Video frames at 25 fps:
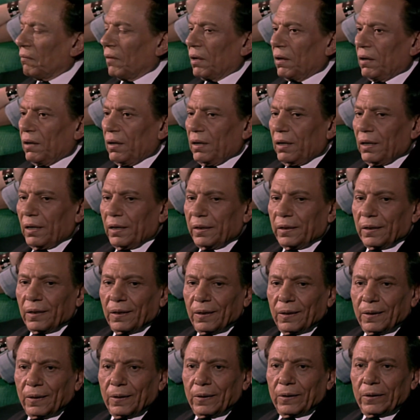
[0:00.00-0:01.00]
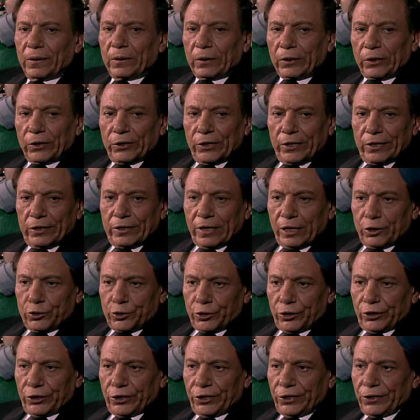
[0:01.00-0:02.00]
We are here to هي الخناقة
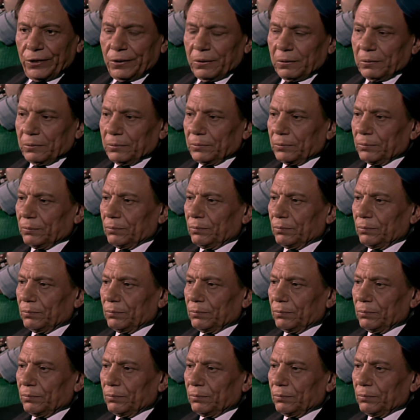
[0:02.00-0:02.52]
دي عشان إيه؟